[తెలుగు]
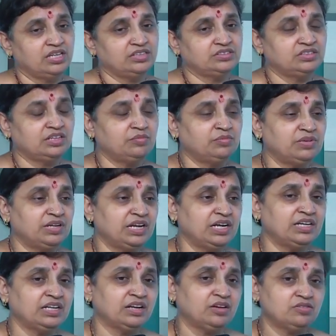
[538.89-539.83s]
ఎగ్జామ్
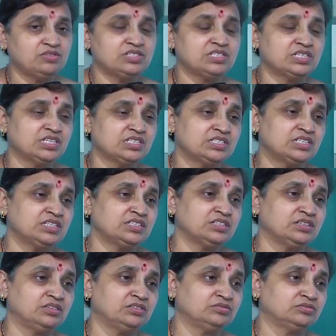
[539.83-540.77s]
డేట్ అనౌన్స్ చేస్తే
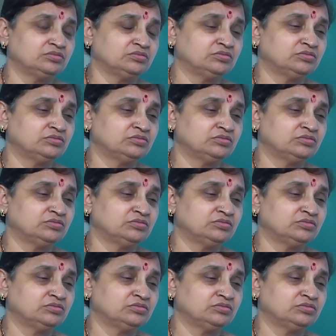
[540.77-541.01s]
చాలు